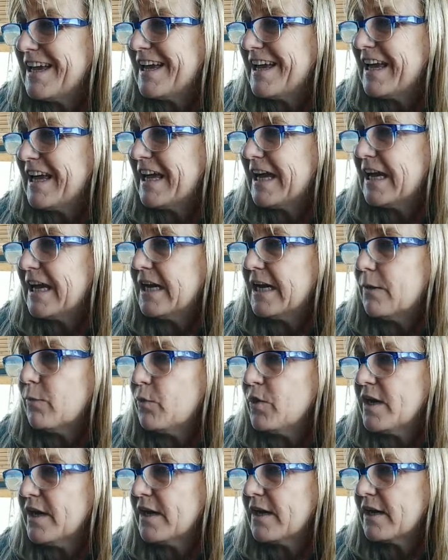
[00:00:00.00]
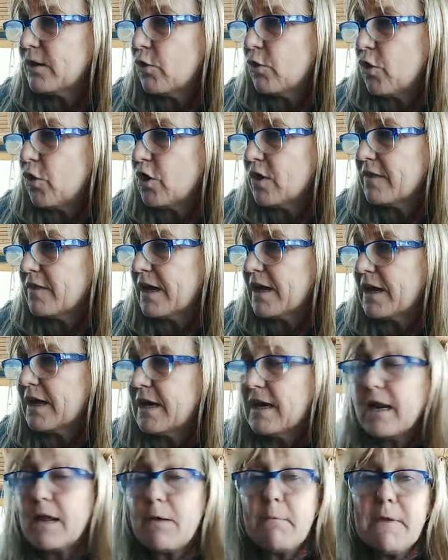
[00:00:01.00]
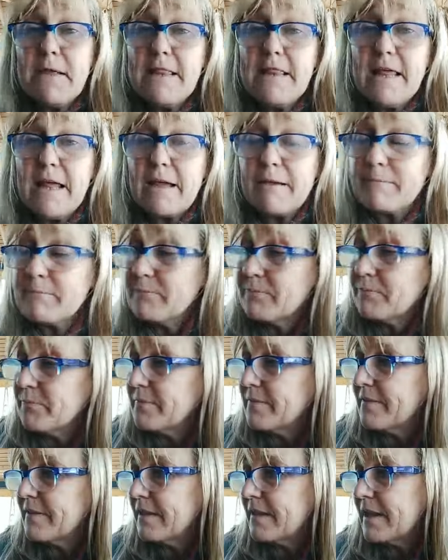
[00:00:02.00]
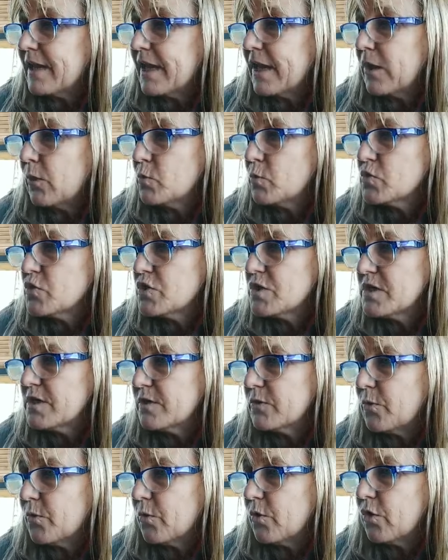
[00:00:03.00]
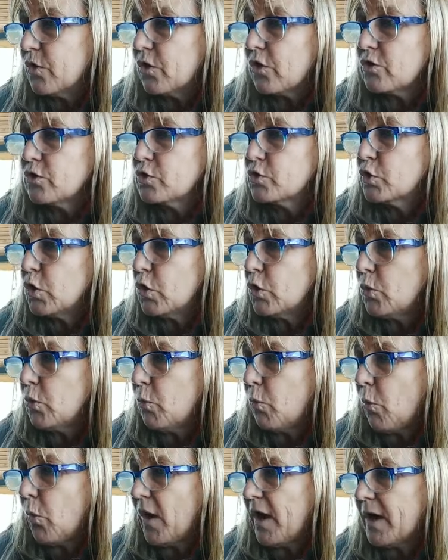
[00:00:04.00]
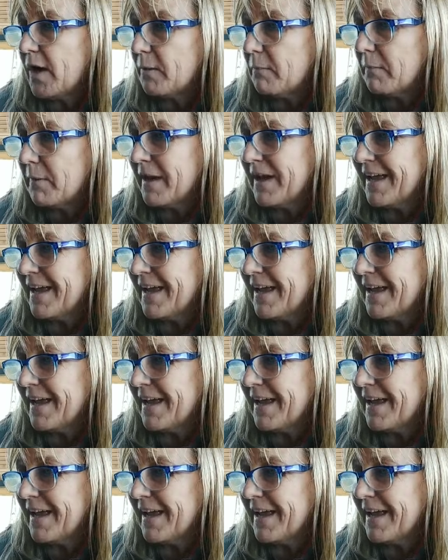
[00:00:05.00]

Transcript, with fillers: eh, les voy a recordar, la vida es un círculo, todo vuelve